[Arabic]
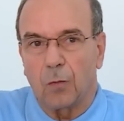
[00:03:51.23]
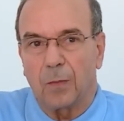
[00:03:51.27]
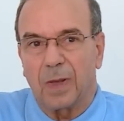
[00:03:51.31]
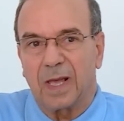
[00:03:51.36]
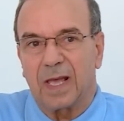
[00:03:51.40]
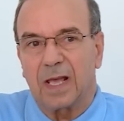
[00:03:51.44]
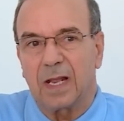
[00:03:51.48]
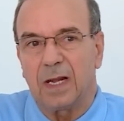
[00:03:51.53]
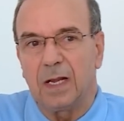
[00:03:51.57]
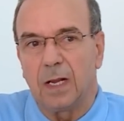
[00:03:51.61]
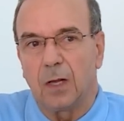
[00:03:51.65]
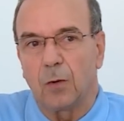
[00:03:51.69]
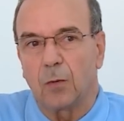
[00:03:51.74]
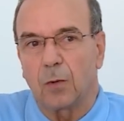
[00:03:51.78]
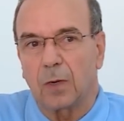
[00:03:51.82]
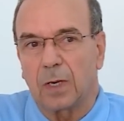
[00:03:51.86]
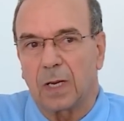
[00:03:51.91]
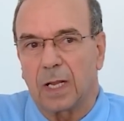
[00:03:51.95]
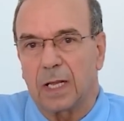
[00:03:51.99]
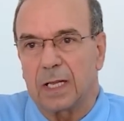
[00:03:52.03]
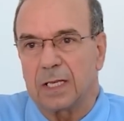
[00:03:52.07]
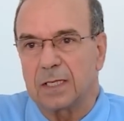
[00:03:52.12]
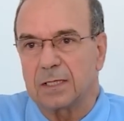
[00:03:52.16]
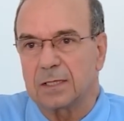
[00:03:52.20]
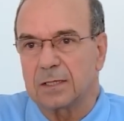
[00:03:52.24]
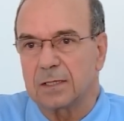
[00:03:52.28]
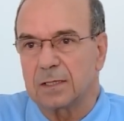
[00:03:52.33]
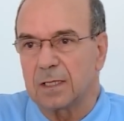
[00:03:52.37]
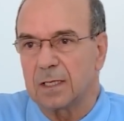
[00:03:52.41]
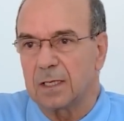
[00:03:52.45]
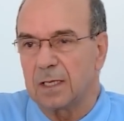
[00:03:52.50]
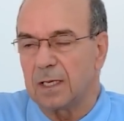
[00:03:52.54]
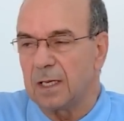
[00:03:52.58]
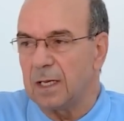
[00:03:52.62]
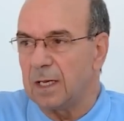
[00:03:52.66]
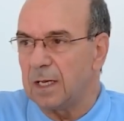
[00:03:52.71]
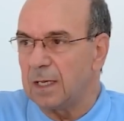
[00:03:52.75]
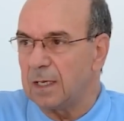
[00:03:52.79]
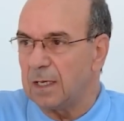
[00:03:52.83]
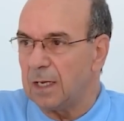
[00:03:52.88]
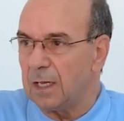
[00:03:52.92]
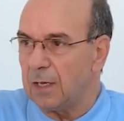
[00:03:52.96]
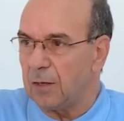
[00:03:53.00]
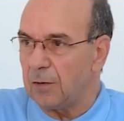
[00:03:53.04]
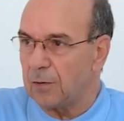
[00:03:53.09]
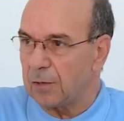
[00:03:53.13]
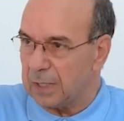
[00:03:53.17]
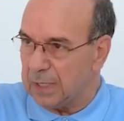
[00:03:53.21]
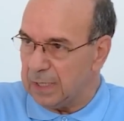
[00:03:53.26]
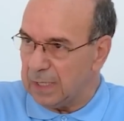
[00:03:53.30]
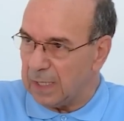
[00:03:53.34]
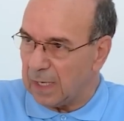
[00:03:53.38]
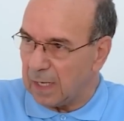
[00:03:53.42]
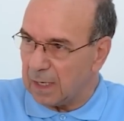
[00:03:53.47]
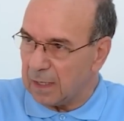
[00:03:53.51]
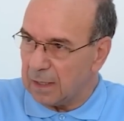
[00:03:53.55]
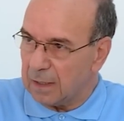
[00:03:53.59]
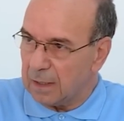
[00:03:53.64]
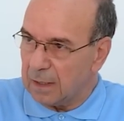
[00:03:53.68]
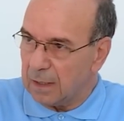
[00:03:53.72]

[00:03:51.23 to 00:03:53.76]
ما خلاو الرئيس على آه، حريه